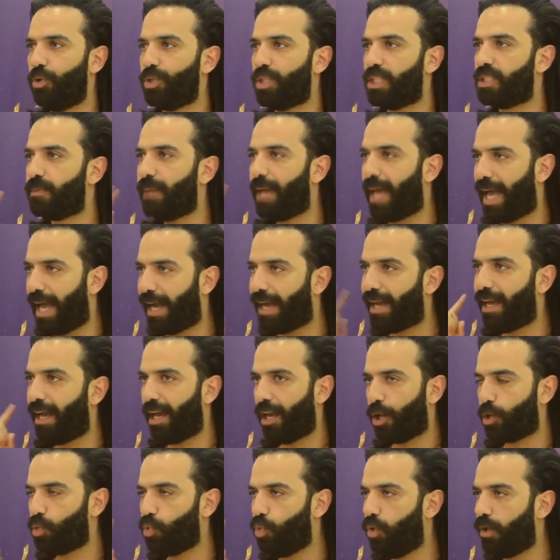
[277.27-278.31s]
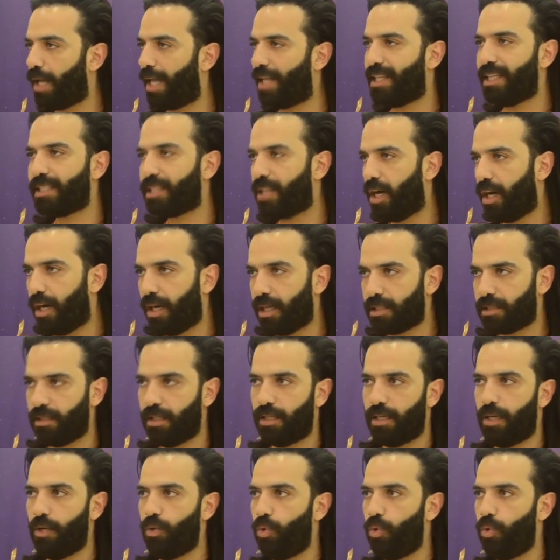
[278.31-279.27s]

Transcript: تسمع حاجه على طول هتزهق اصلا